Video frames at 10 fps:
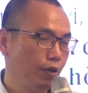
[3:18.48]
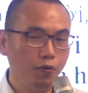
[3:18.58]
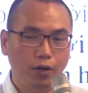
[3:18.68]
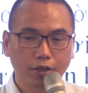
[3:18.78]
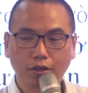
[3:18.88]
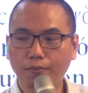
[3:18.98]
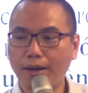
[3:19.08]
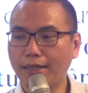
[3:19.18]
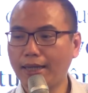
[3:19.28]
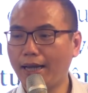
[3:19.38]
Luyện cho nó
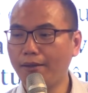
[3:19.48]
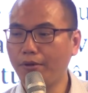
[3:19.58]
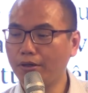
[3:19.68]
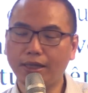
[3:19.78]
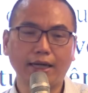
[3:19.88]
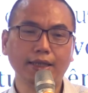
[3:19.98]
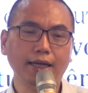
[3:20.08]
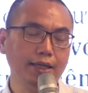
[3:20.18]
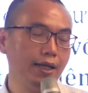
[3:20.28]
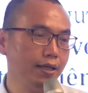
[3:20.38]
3 tháng mà nó chả
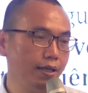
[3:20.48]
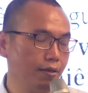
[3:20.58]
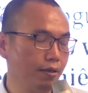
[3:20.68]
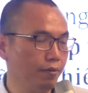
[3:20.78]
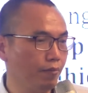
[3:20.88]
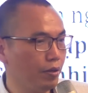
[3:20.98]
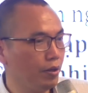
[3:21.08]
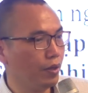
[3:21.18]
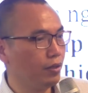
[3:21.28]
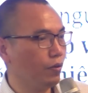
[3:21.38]
chạy lên được bao
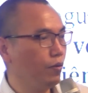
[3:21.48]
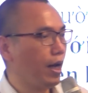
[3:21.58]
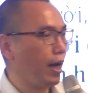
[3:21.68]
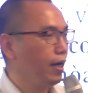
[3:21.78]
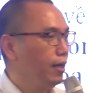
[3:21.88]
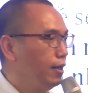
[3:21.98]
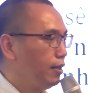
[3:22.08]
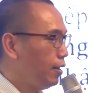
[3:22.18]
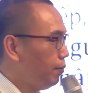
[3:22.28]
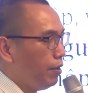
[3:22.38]
nhiêu cây số cả,
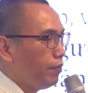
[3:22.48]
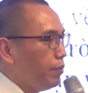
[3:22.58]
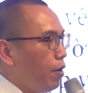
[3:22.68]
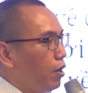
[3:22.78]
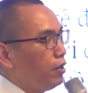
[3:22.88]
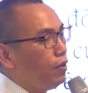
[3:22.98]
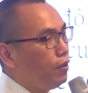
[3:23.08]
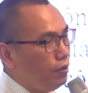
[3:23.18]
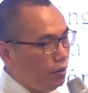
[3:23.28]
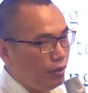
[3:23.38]
thì mình phải bỏ nó
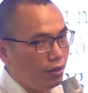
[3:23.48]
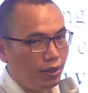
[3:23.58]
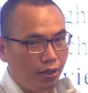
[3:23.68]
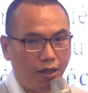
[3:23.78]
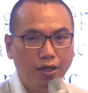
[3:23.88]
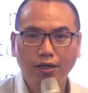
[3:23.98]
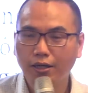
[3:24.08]
thôi. Đó.